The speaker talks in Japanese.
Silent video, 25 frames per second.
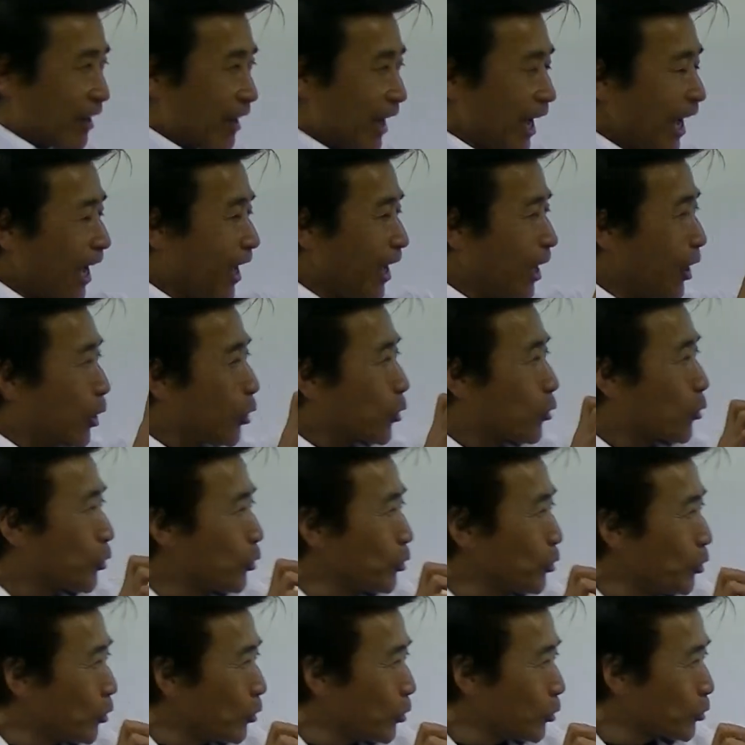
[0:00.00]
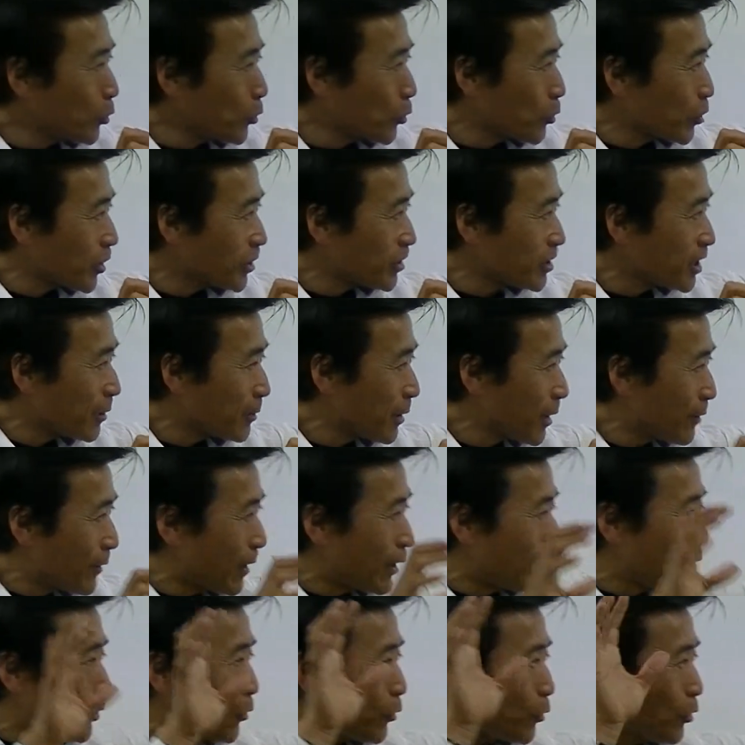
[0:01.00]
あこの仏様
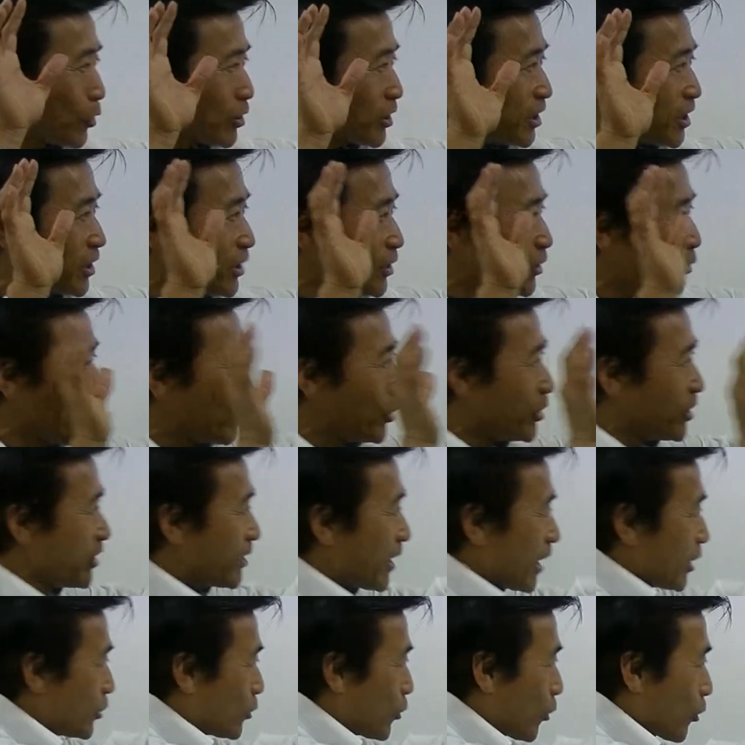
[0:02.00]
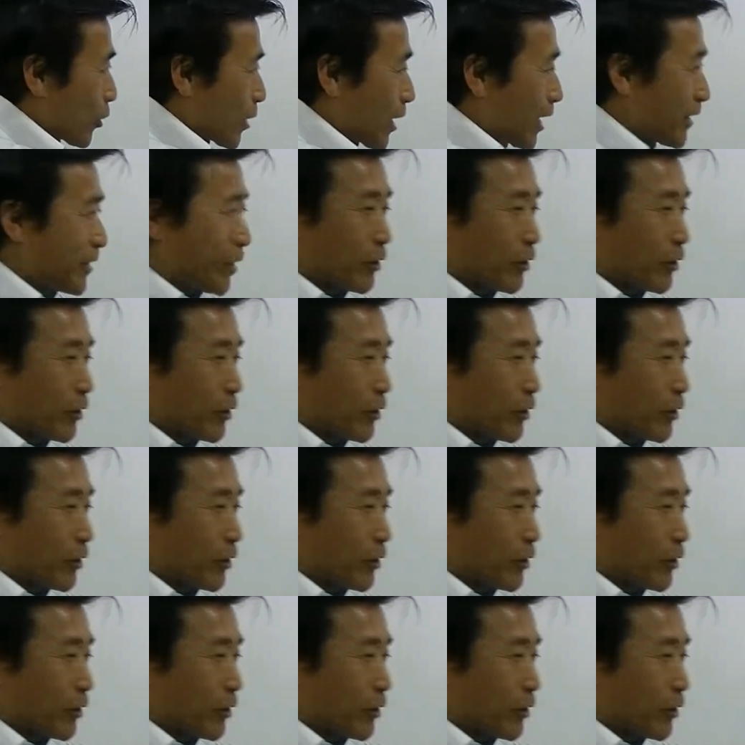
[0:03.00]
は両親と似ていると勝